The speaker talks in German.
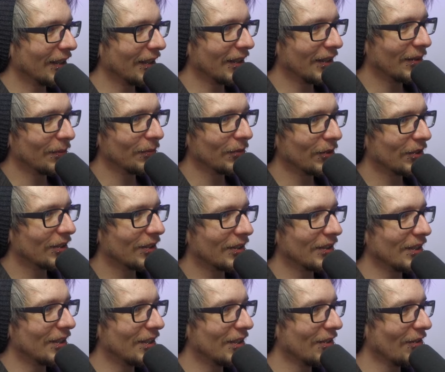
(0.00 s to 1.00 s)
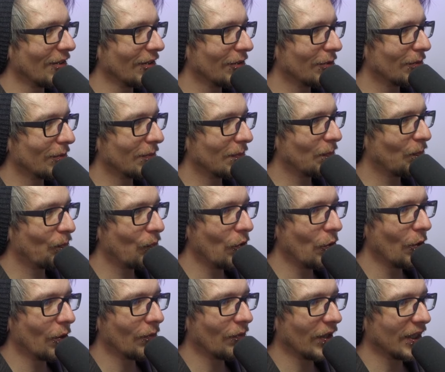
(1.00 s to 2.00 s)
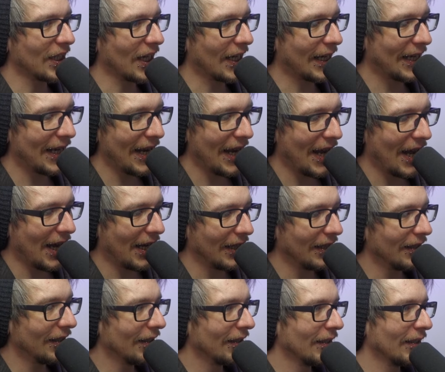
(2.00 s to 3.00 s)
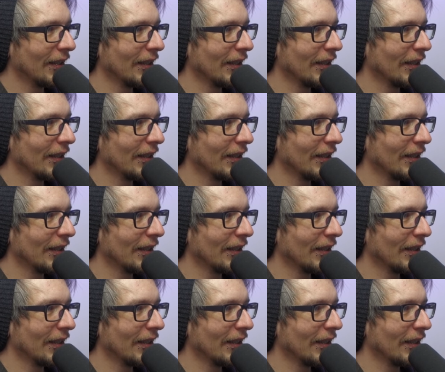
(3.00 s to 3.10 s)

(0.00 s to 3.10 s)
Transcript: Ich muss nicht noch irgendwas erklären.